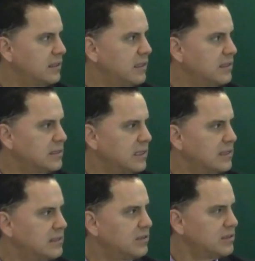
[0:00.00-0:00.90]
eh,
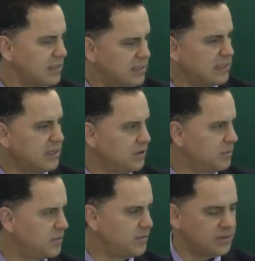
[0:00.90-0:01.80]
señor, secretario,
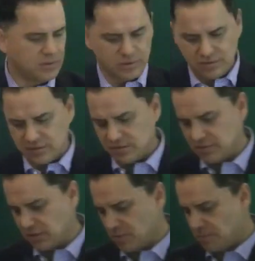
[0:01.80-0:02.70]
por favor, nos